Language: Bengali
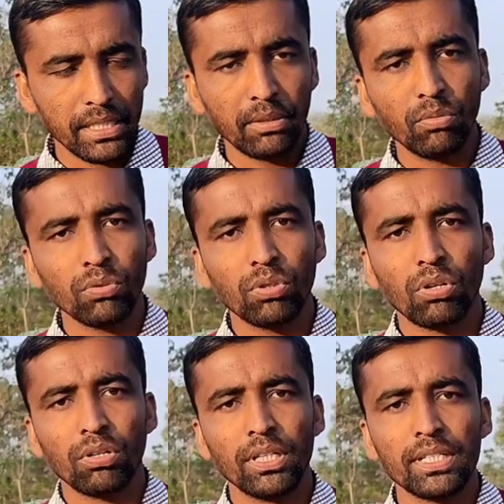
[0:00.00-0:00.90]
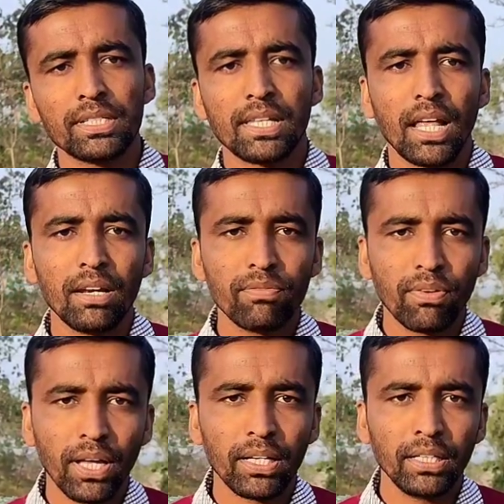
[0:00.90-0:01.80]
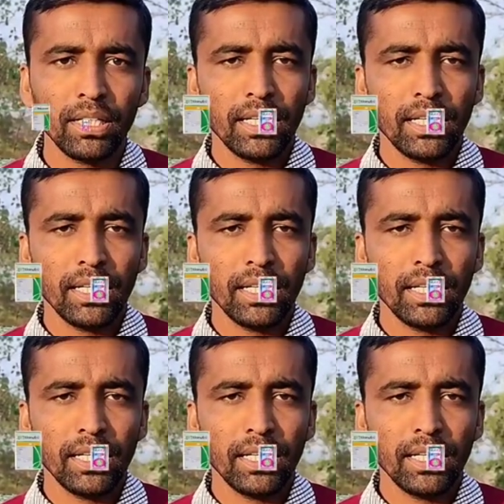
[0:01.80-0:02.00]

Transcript: যে কোনো ধরনের সালফার